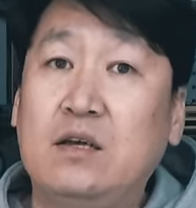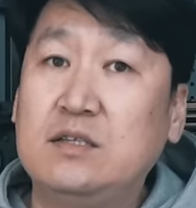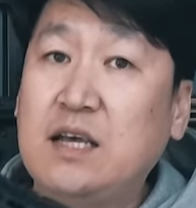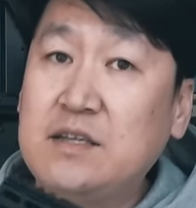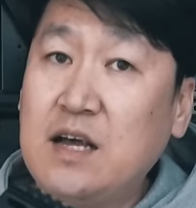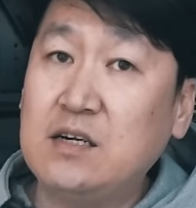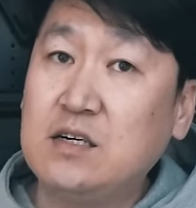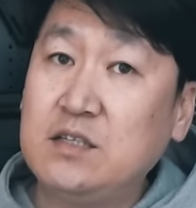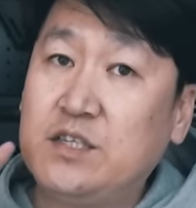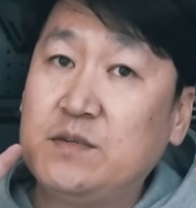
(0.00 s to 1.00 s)

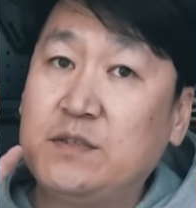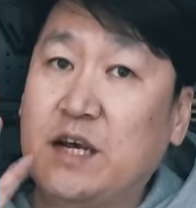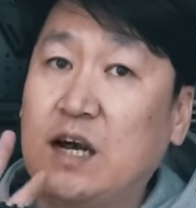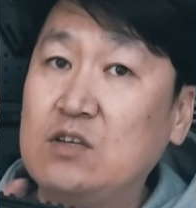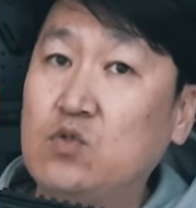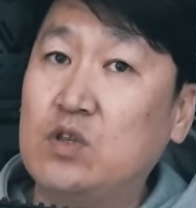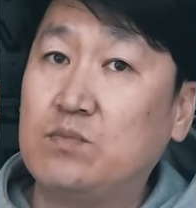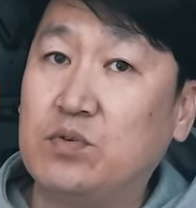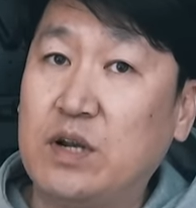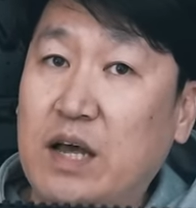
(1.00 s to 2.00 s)
색상은 지금 제가 가지고
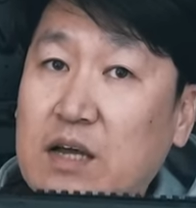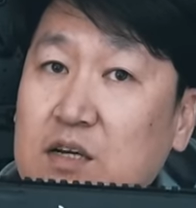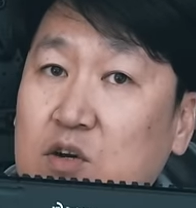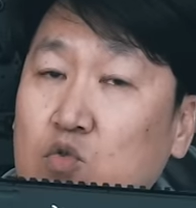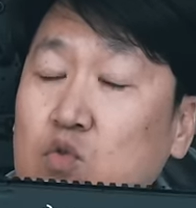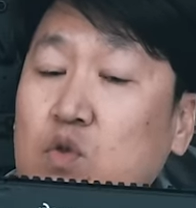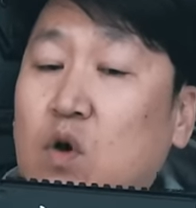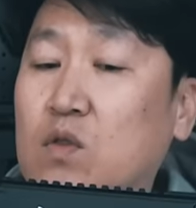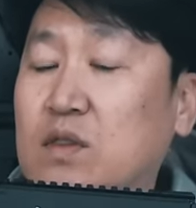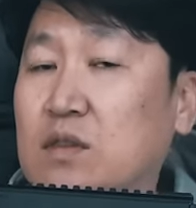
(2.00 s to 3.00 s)
있는 블랙 그리고
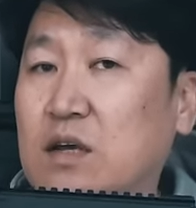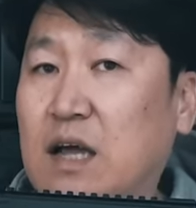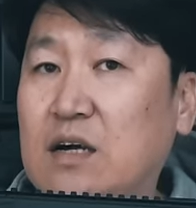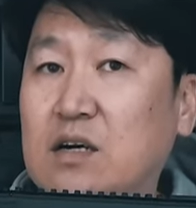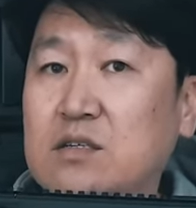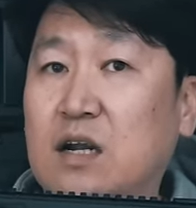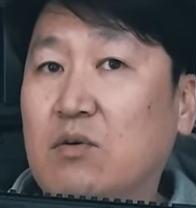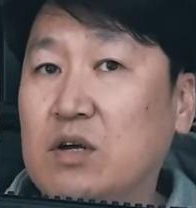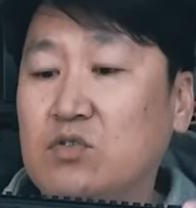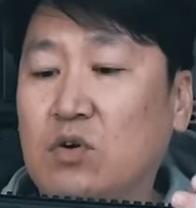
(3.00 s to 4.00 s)
투톤
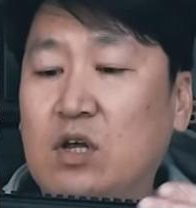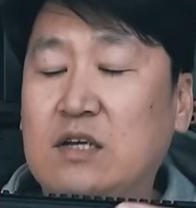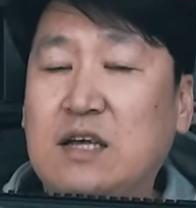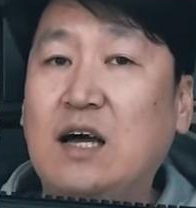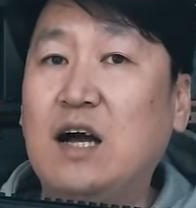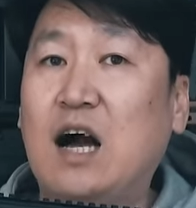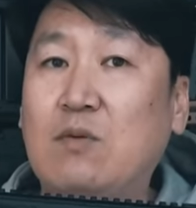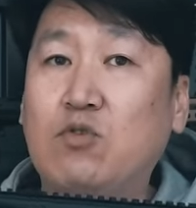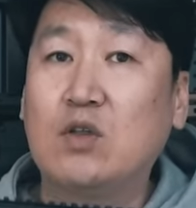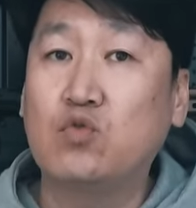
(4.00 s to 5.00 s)
다크허스라고 하죠
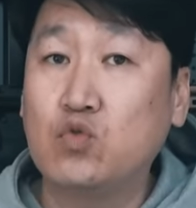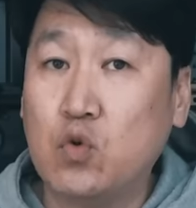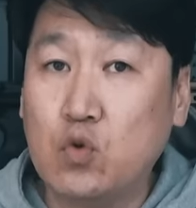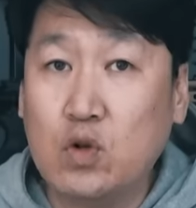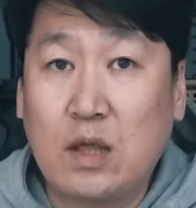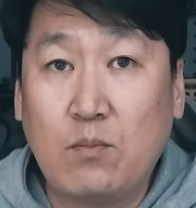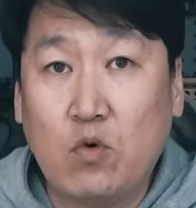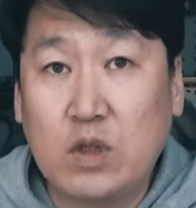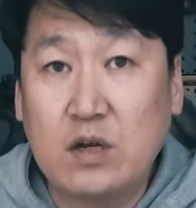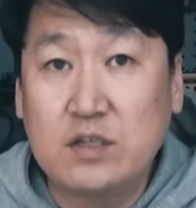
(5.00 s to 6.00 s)
상하부가 투톤으로 된
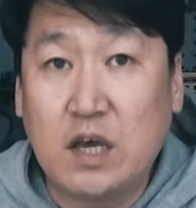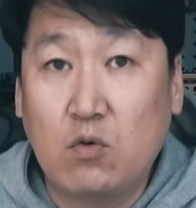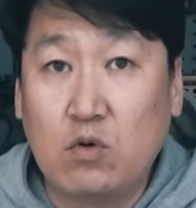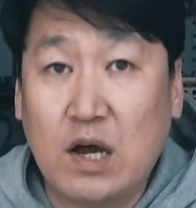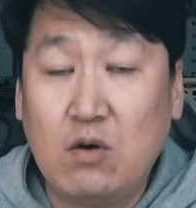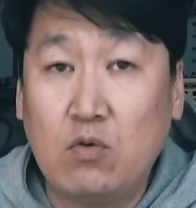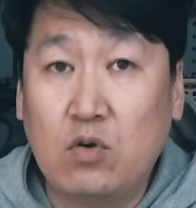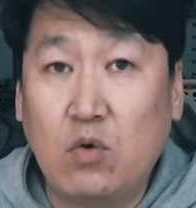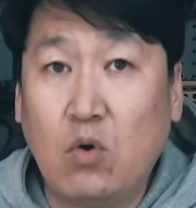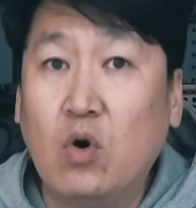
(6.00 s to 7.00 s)
모델을 제공하고
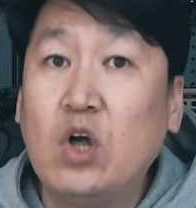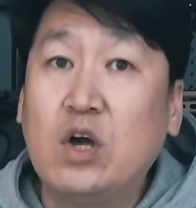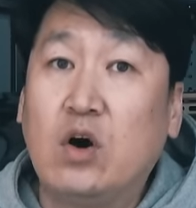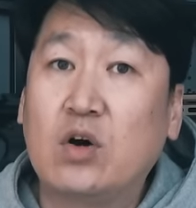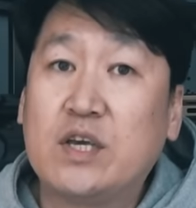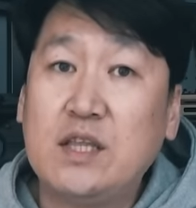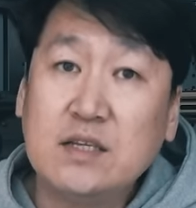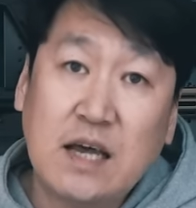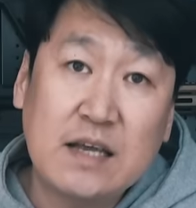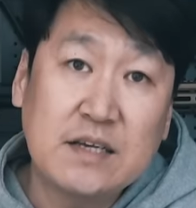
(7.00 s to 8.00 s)
있고 어,
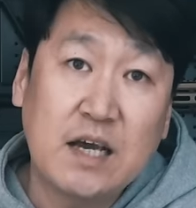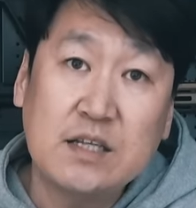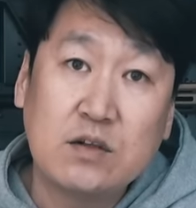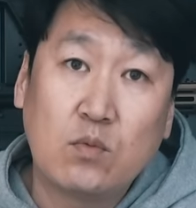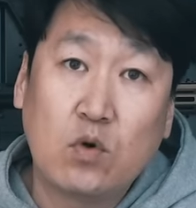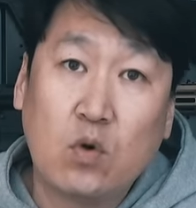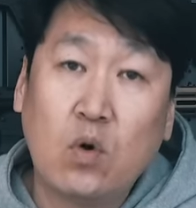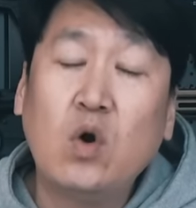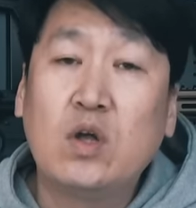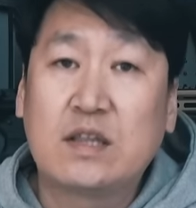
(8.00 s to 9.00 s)
기능상의 차이는
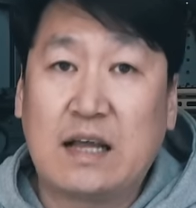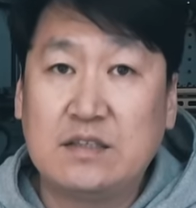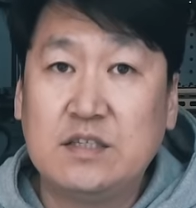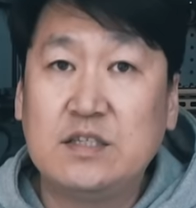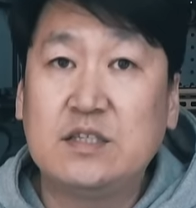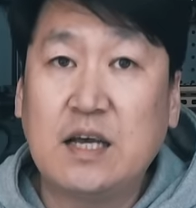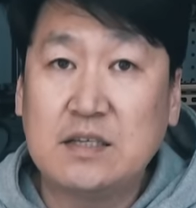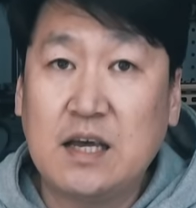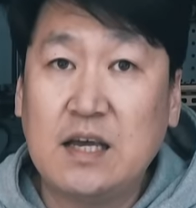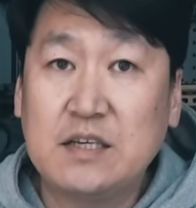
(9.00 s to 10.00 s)
없고 단지
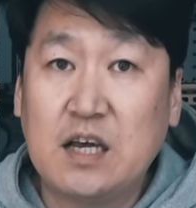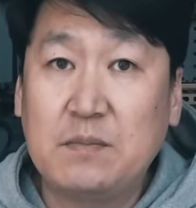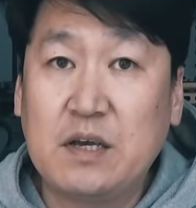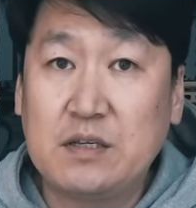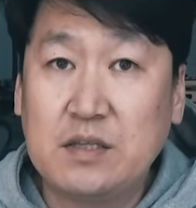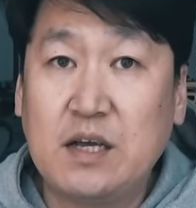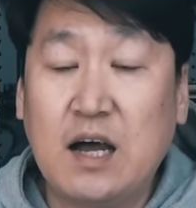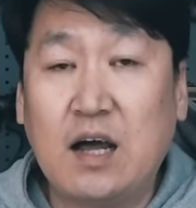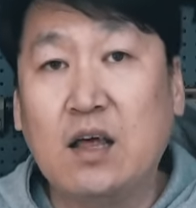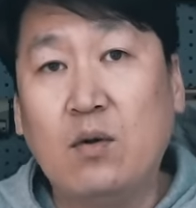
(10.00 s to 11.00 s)
색상의 차이만
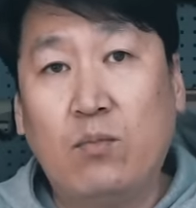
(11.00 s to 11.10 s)
있으니까